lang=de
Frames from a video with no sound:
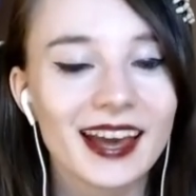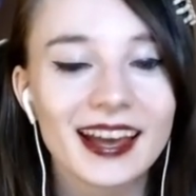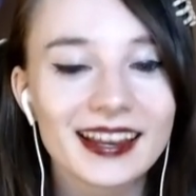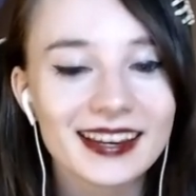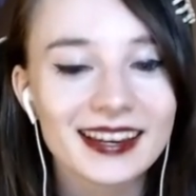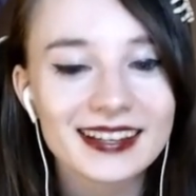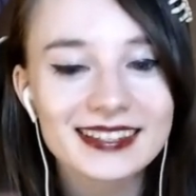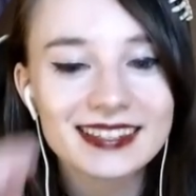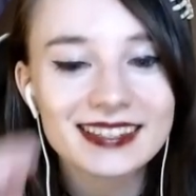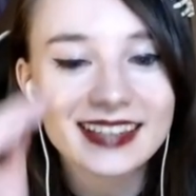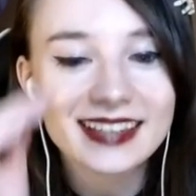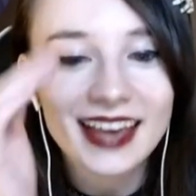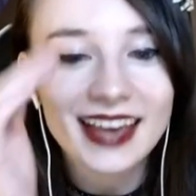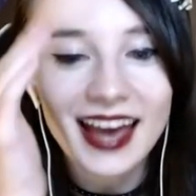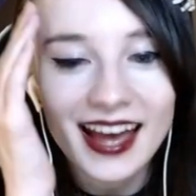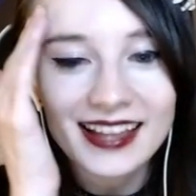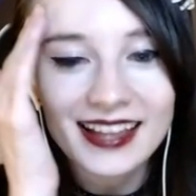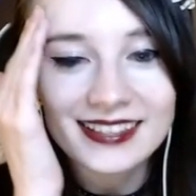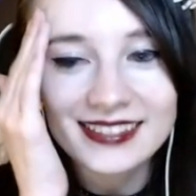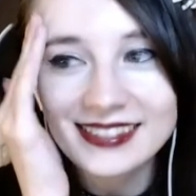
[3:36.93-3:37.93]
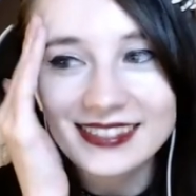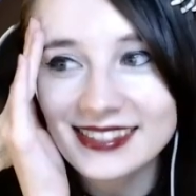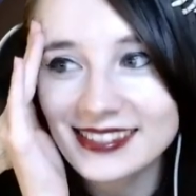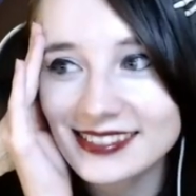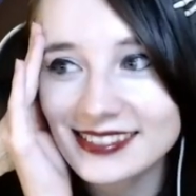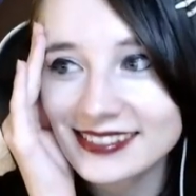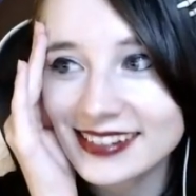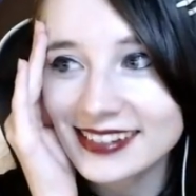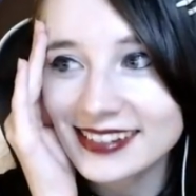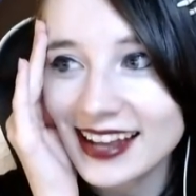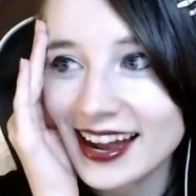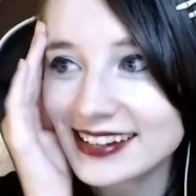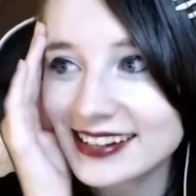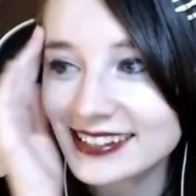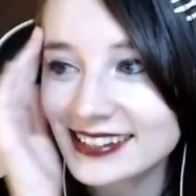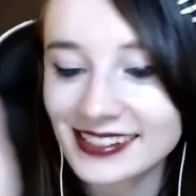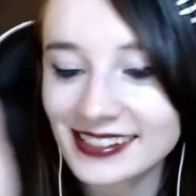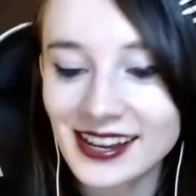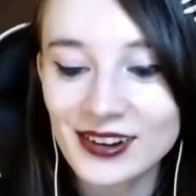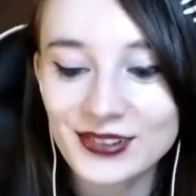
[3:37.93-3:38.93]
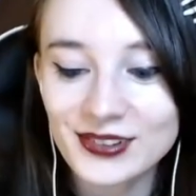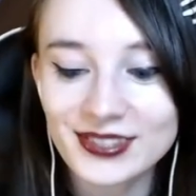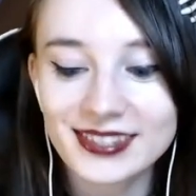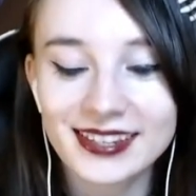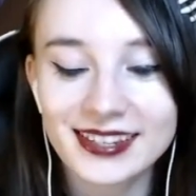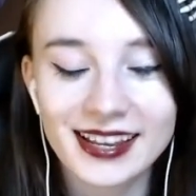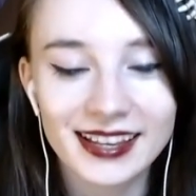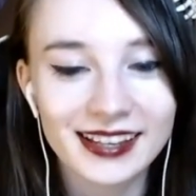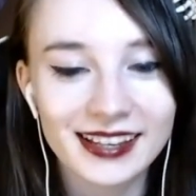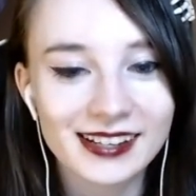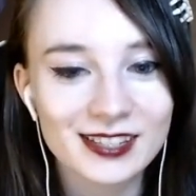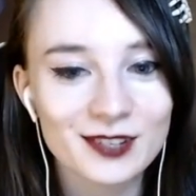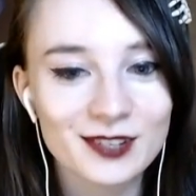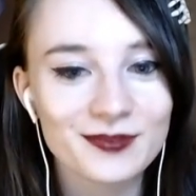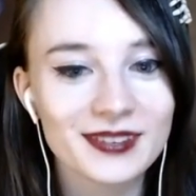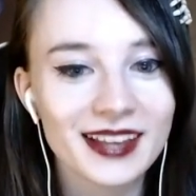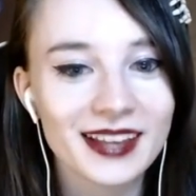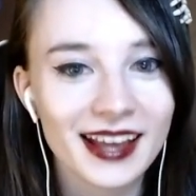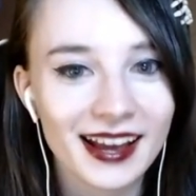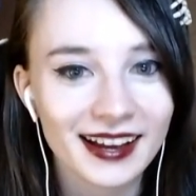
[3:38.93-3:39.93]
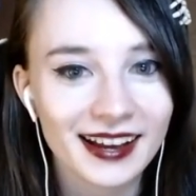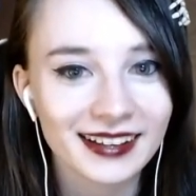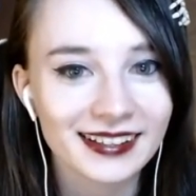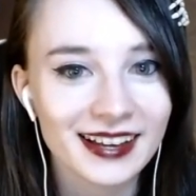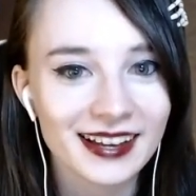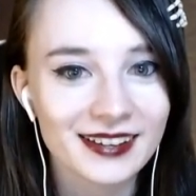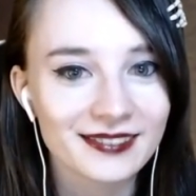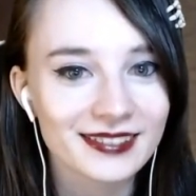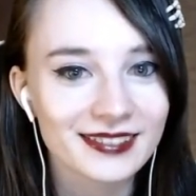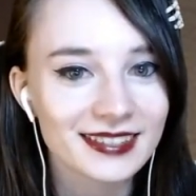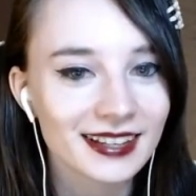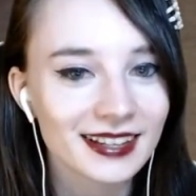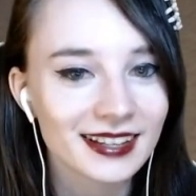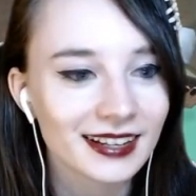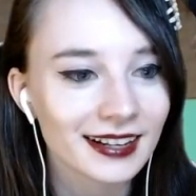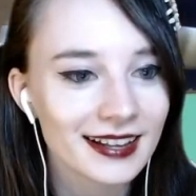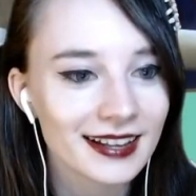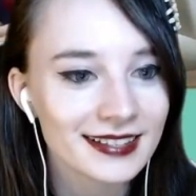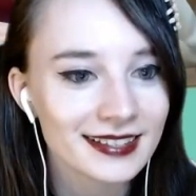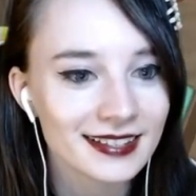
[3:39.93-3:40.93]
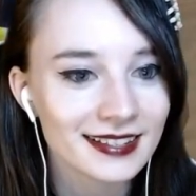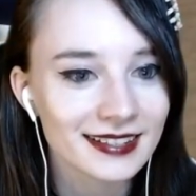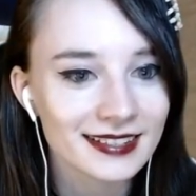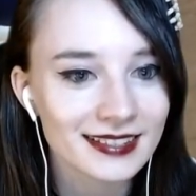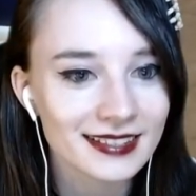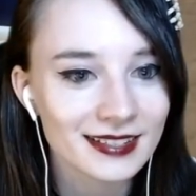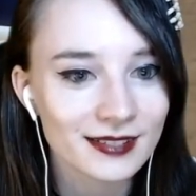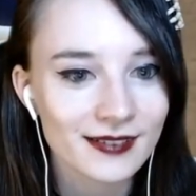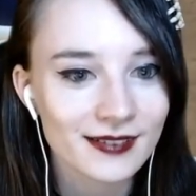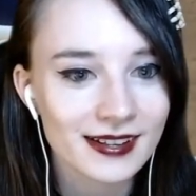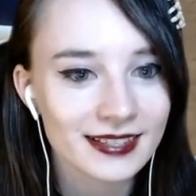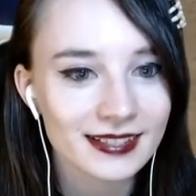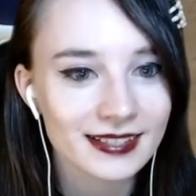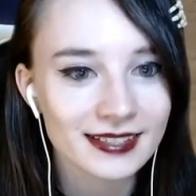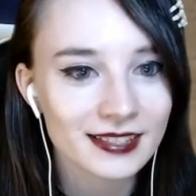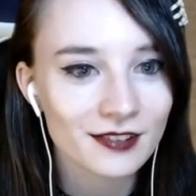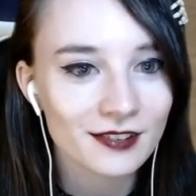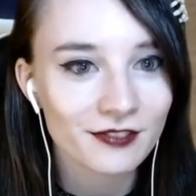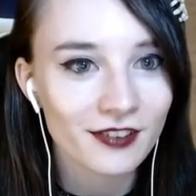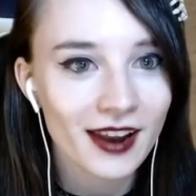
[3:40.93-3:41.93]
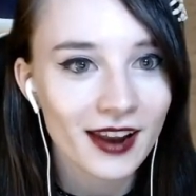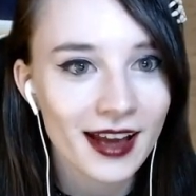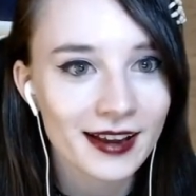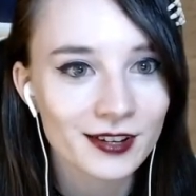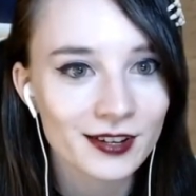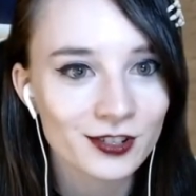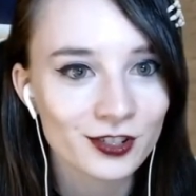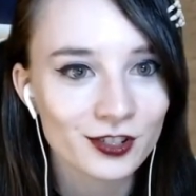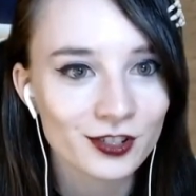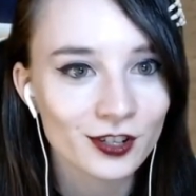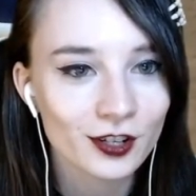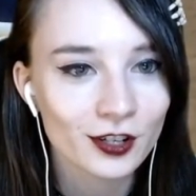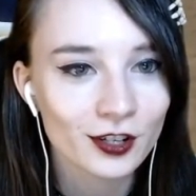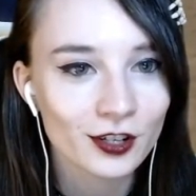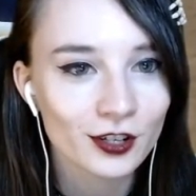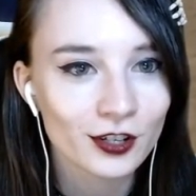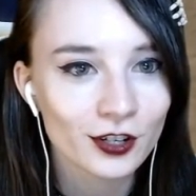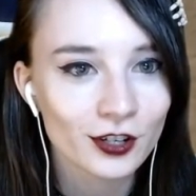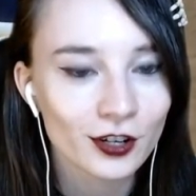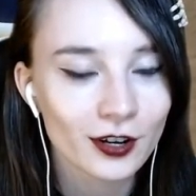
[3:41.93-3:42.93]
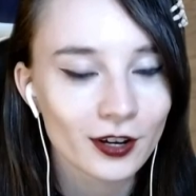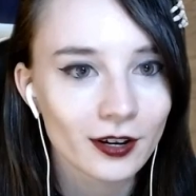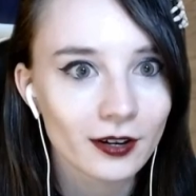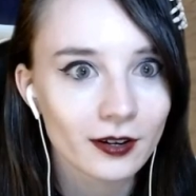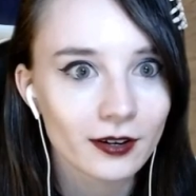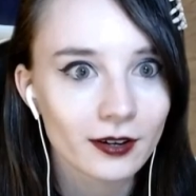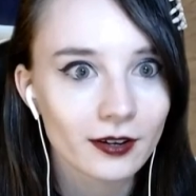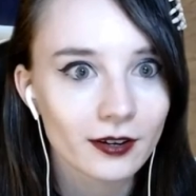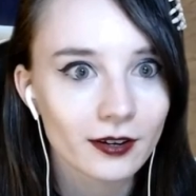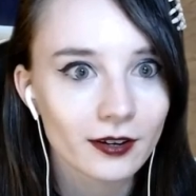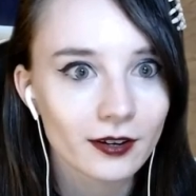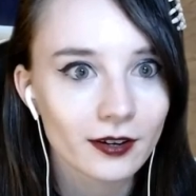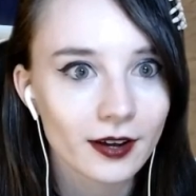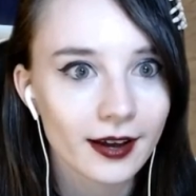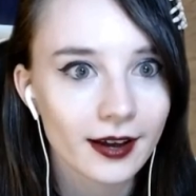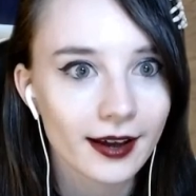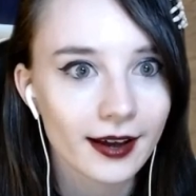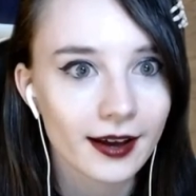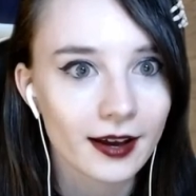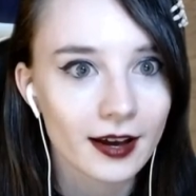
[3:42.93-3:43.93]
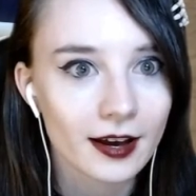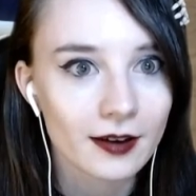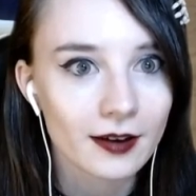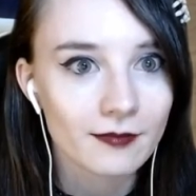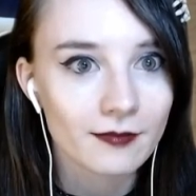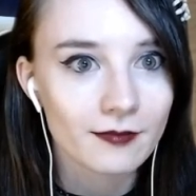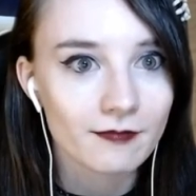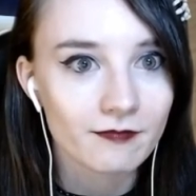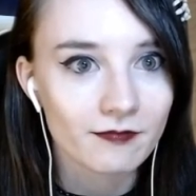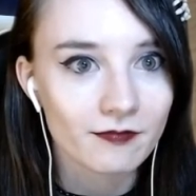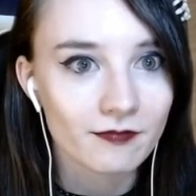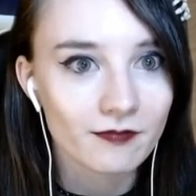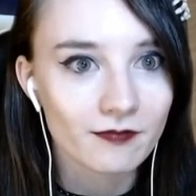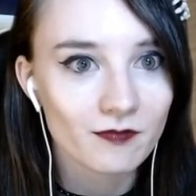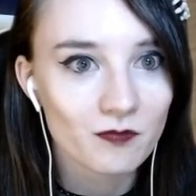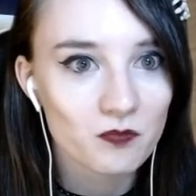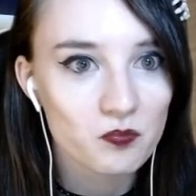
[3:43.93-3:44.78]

Das kannst du dir halt nicht ausdenken, als ob Terry in unserer Klasse ist. Die werden sich zerfleischen. Ähm.